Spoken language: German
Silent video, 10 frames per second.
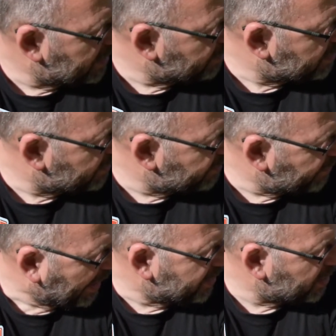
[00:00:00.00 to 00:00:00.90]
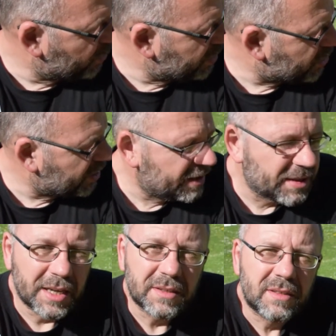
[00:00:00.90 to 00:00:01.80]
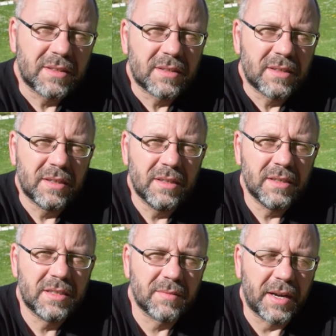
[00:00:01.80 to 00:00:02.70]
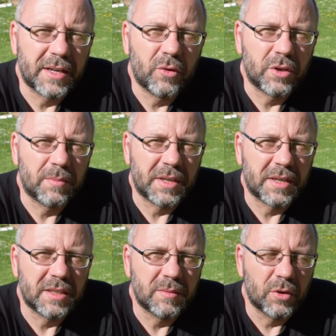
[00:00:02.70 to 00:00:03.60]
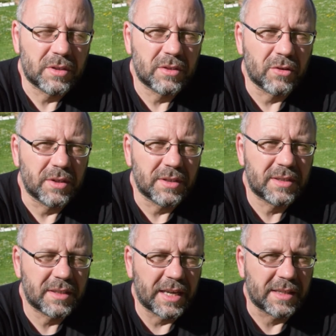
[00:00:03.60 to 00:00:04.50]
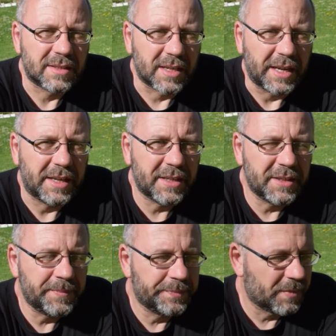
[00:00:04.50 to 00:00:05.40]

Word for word: gibt weitere Unterschiede an diese zwei Koteblätter, die möchte ich euch gern zeigen.